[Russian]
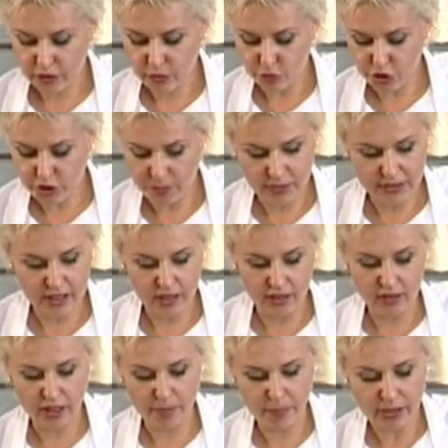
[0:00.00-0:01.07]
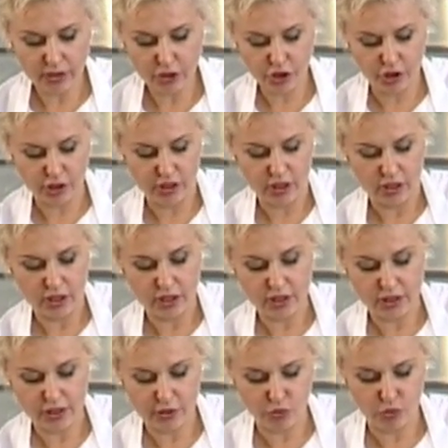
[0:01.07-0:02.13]
лучше специальной лопаточкой из
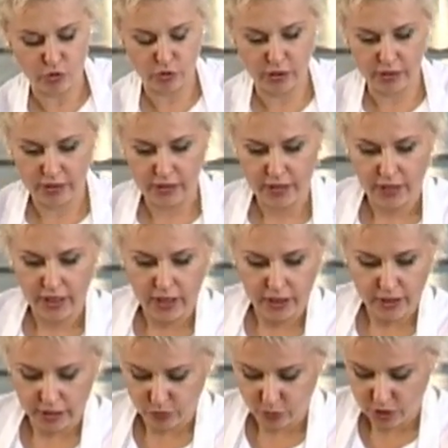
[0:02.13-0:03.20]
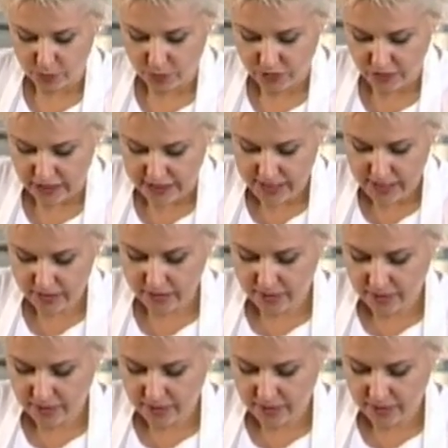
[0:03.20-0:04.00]
силикона, которая позволяет